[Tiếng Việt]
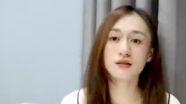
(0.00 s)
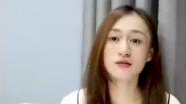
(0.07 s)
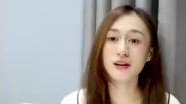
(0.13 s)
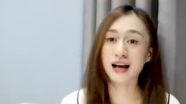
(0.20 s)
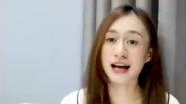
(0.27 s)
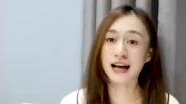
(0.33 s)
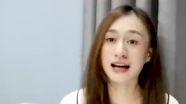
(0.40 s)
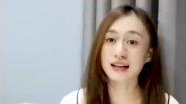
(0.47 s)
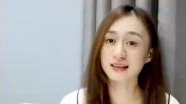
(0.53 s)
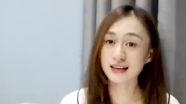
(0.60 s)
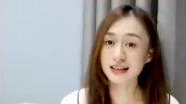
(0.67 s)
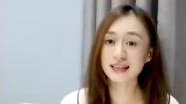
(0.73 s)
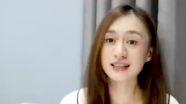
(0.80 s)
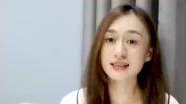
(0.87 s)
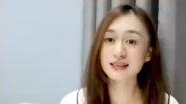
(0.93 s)
và
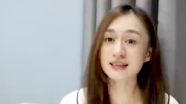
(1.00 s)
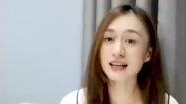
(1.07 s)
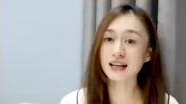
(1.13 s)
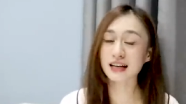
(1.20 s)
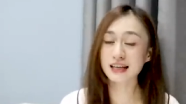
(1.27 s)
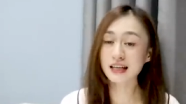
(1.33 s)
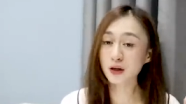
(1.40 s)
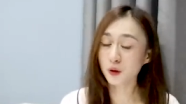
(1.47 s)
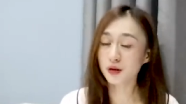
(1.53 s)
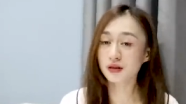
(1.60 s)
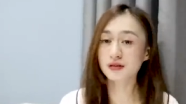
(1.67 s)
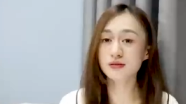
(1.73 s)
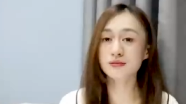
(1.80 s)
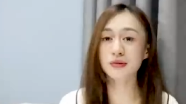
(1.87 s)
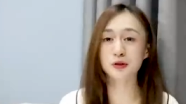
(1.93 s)
đấy chính là cái hiệu
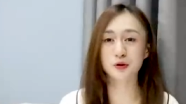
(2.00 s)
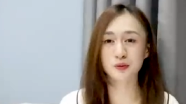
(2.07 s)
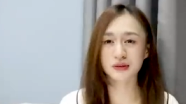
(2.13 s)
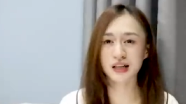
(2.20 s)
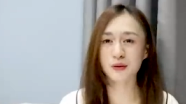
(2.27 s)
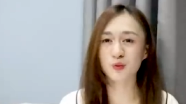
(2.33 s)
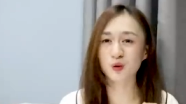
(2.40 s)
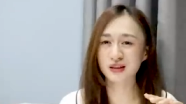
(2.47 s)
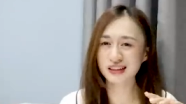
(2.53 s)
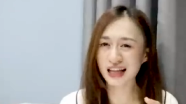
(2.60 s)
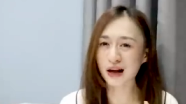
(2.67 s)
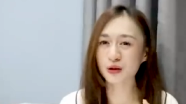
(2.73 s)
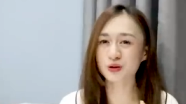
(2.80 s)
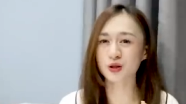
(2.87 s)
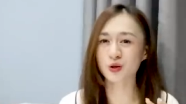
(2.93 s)
ứng mà chúng ta muốn
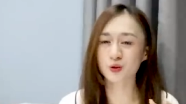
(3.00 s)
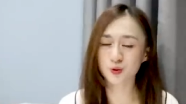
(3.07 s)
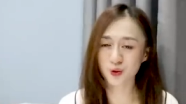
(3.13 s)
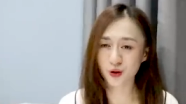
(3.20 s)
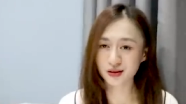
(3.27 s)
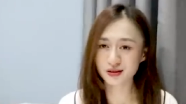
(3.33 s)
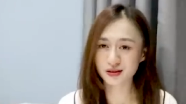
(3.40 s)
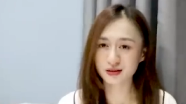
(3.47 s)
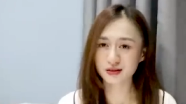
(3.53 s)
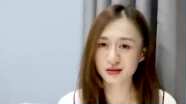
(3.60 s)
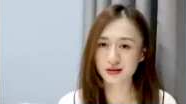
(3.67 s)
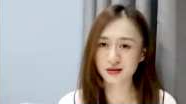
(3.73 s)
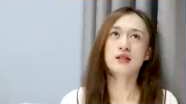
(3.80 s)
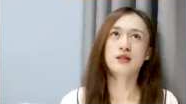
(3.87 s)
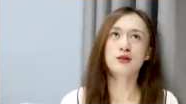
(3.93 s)
tạo cho crush
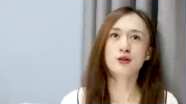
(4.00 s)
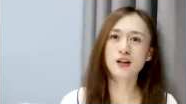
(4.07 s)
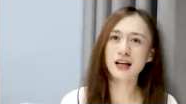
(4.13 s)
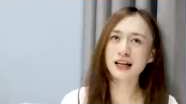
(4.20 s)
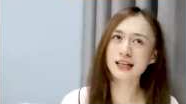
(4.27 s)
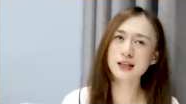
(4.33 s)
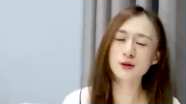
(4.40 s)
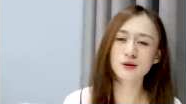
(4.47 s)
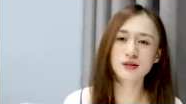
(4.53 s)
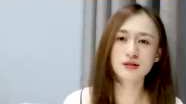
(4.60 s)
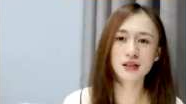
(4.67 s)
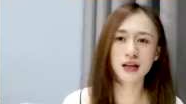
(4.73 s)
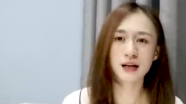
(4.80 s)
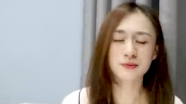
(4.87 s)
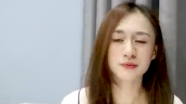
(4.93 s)
đó là cái hiệu
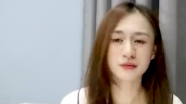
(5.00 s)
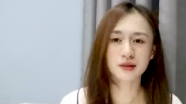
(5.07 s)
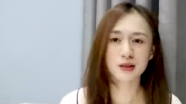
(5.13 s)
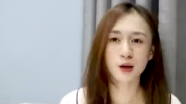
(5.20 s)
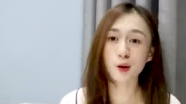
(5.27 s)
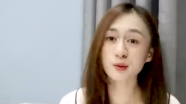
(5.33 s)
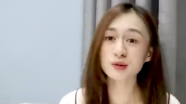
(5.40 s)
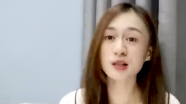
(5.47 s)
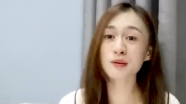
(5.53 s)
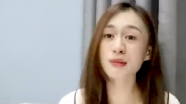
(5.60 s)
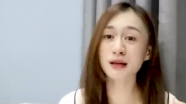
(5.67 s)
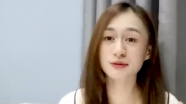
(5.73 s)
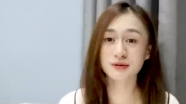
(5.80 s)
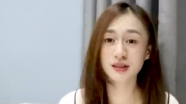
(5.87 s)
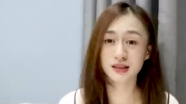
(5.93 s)
ứng là hôm trước
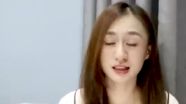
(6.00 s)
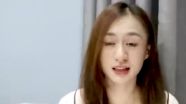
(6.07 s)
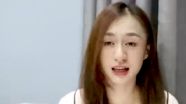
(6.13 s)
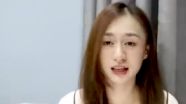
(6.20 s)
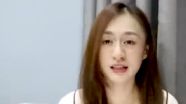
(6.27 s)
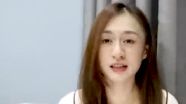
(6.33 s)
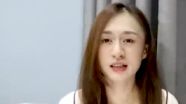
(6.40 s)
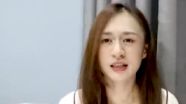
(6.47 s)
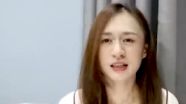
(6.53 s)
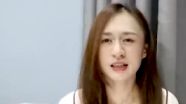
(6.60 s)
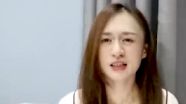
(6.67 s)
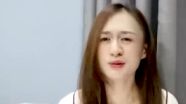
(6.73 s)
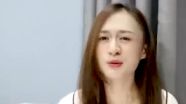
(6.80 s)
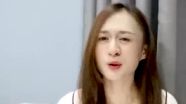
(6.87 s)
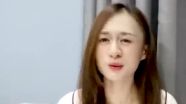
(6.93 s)
bạn vừa thế này
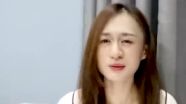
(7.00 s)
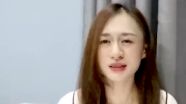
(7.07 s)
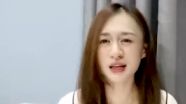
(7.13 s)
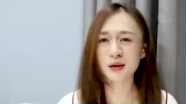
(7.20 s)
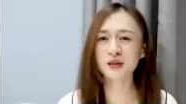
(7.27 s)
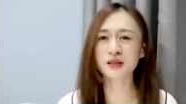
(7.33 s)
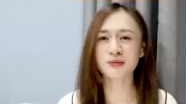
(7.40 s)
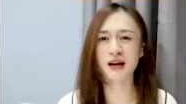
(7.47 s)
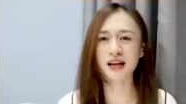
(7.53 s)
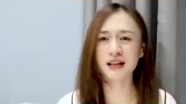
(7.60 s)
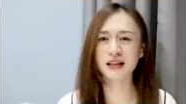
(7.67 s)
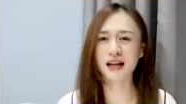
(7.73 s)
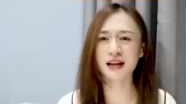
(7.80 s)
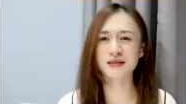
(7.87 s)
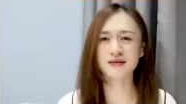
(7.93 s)
nhưng mà hôm sau thì bạn
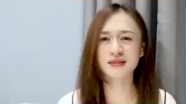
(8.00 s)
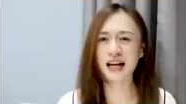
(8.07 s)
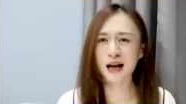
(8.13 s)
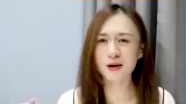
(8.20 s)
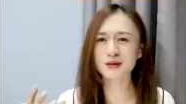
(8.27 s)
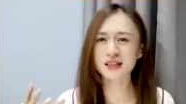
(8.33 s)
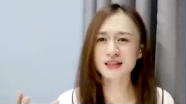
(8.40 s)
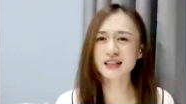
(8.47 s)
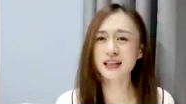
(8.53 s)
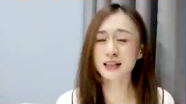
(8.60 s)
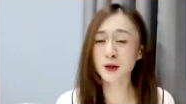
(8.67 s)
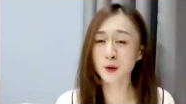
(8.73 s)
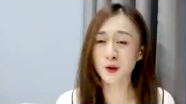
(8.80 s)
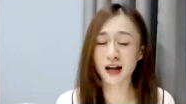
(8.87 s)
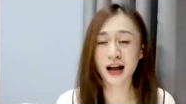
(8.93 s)
lại tạo ra những cái
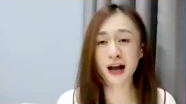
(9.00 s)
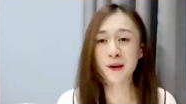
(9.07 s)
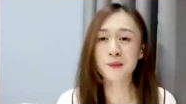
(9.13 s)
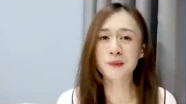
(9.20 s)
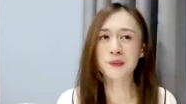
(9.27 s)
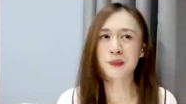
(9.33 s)
điều khác